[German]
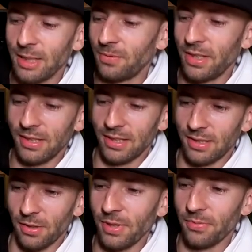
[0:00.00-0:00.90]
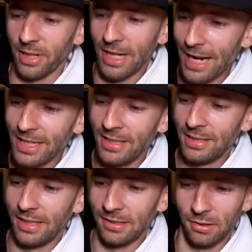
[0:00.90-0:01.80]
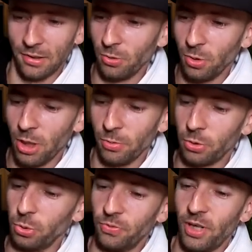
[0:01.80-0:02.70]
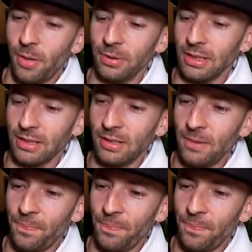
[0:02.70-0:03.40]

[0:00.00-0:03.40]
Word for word: gibt, weiß ich nicht, es ist auf jeden Fall keine. Es ist unglaublich gut verarbeitet.